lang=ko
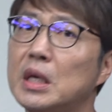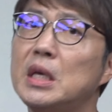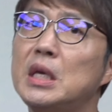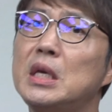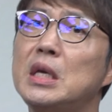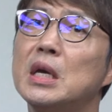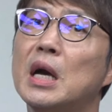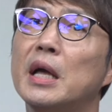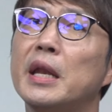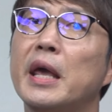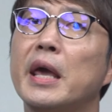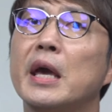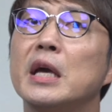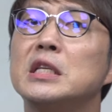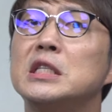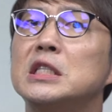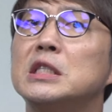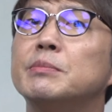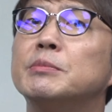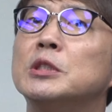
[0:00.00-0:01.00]
이 안의
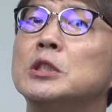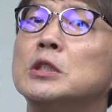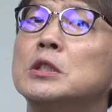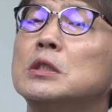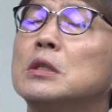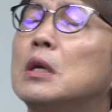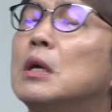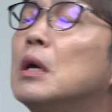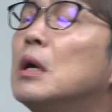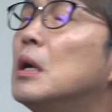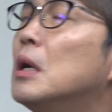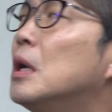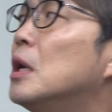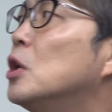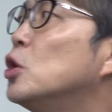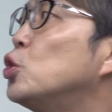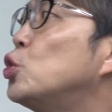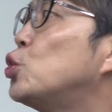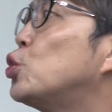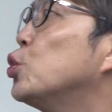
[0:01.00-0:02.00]
핵심은
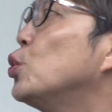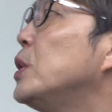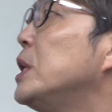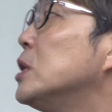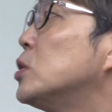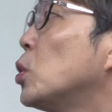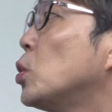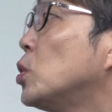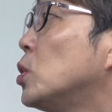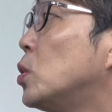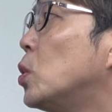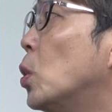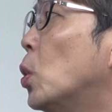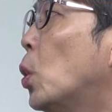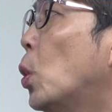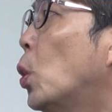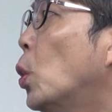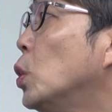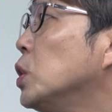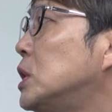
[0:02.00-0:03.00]
중위소득
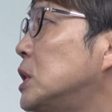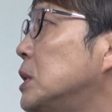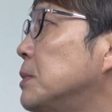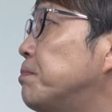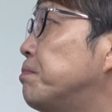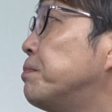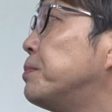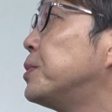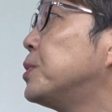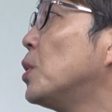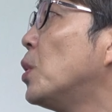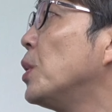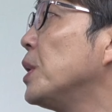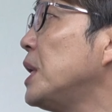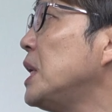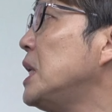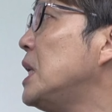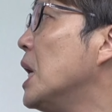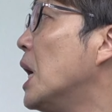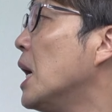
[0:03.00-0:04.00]
50%
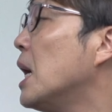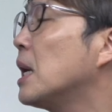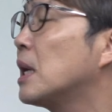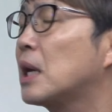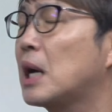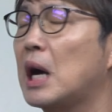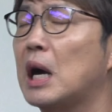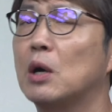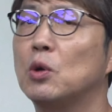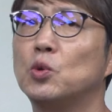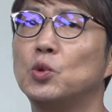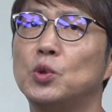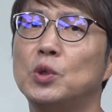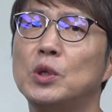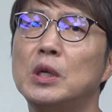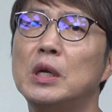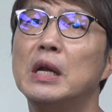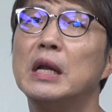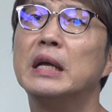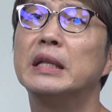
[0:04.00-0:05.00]
이하
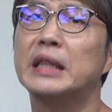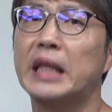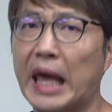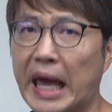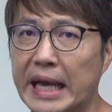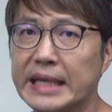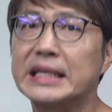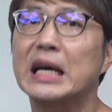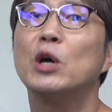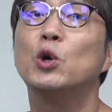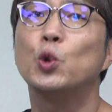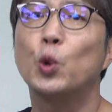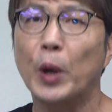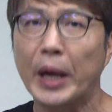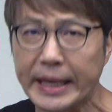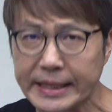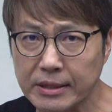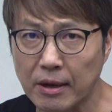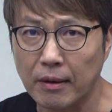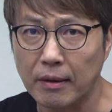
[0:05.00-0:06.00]
가구를 대상으로
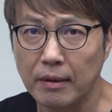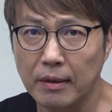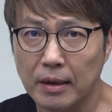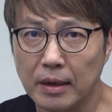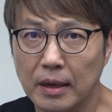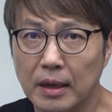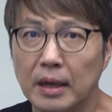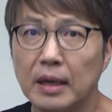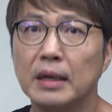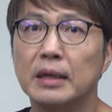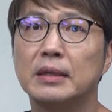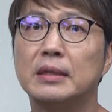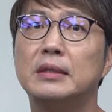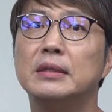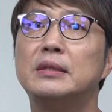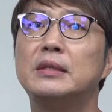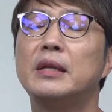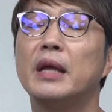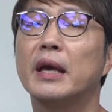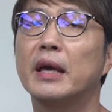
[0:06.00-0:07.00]
해서
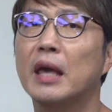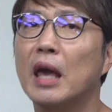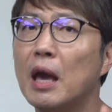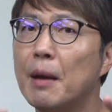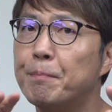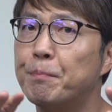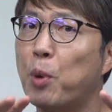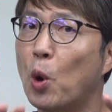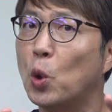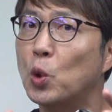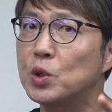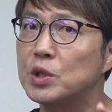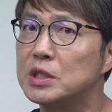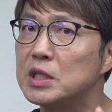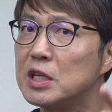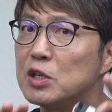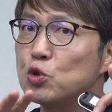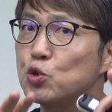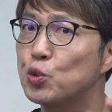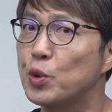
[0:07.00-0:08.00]
그들에게
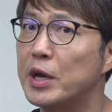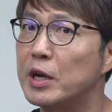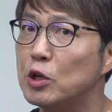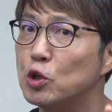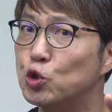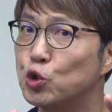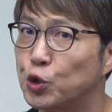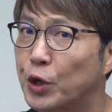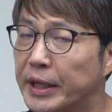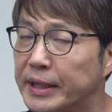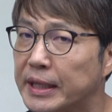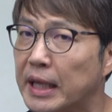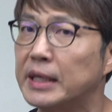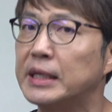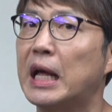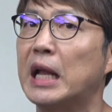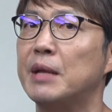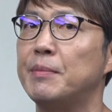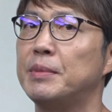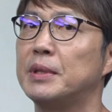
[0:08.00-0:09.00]
복지 수혜를 주겠다는
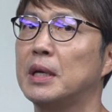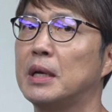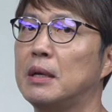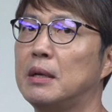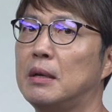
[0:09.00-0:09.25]
아닙니다.